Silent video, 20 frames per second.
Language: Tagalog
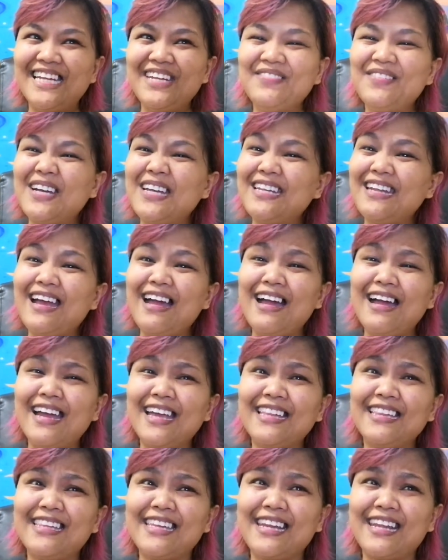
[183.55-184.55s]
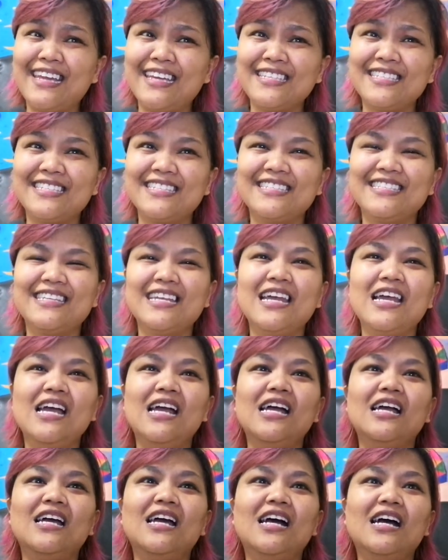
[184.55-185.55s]
Di ba? Nakaka-interest.
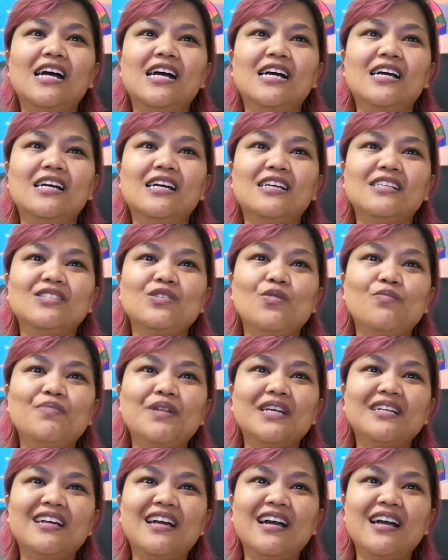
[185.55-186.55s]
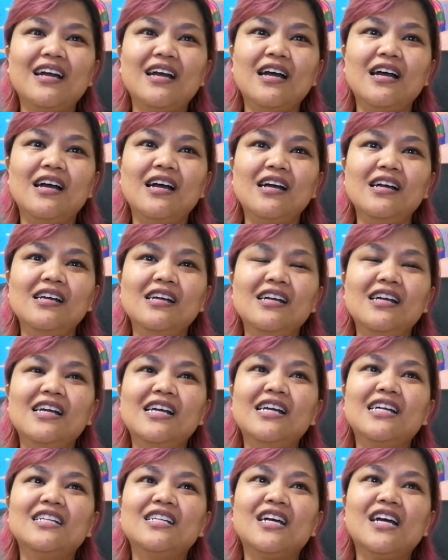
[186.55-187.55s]
Uh, sobrang nakaka,
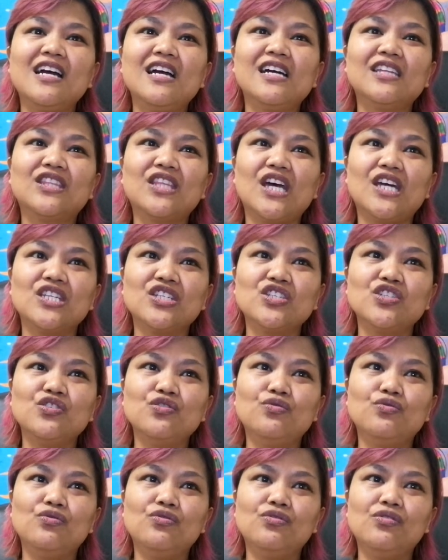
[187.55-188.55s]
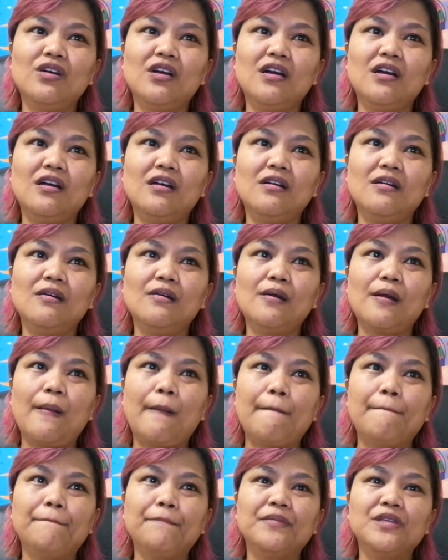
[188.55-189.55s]
nakaka-touch yung uh,
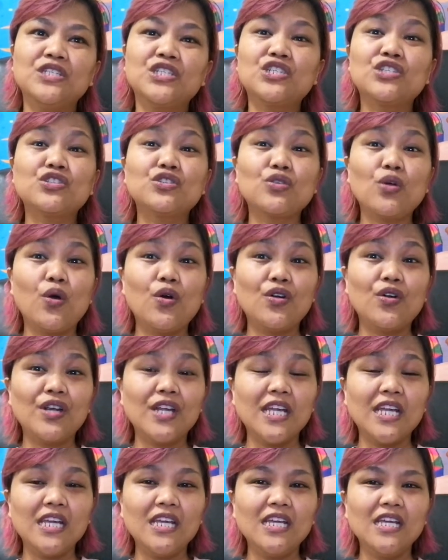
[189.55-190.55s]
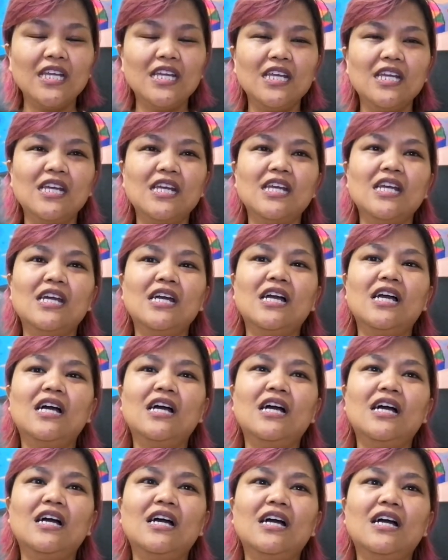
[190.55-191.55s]
story
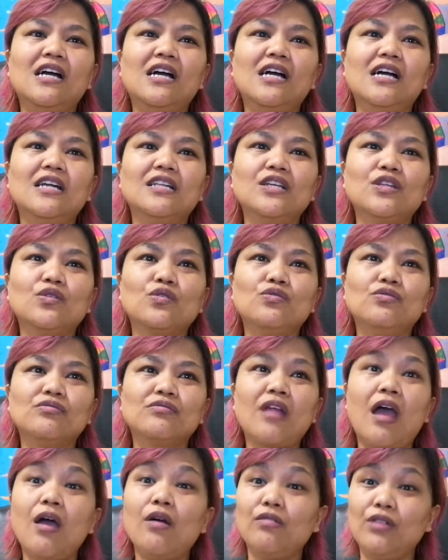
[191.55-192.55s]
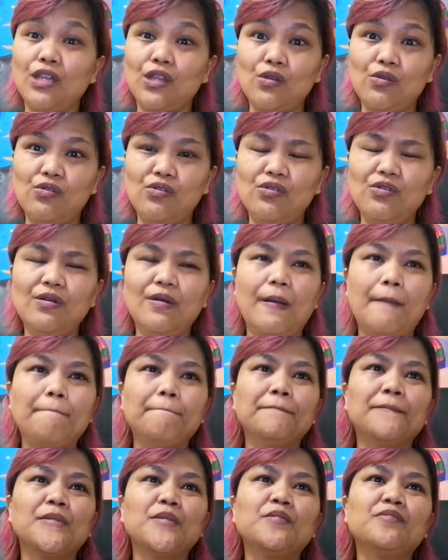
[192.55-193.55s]
uh, nitong taong ito.
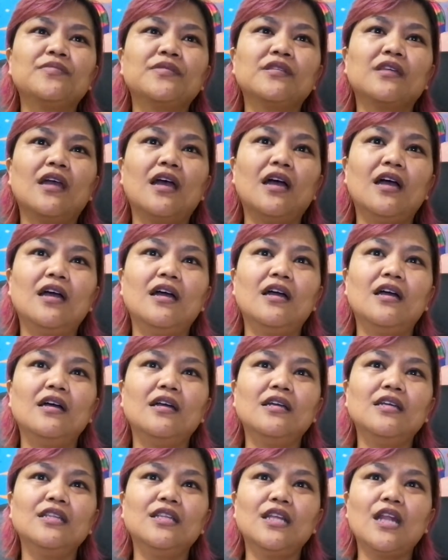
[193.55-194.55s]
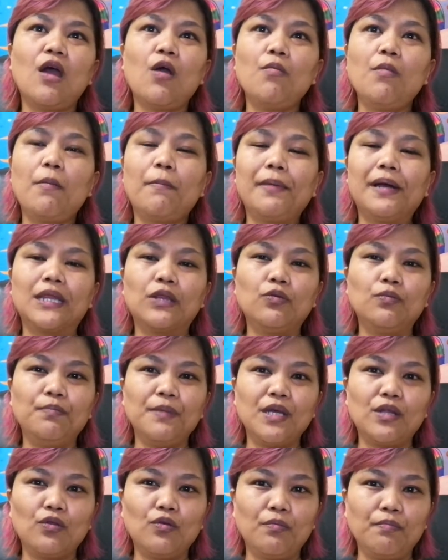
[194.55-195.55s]
Uh, hindi na ako
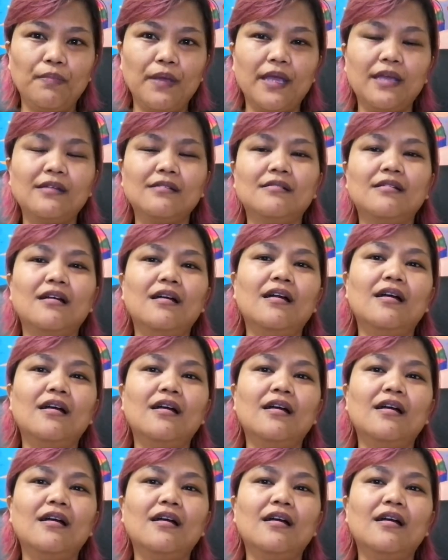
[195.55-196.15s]
magpatumpik-tumpik.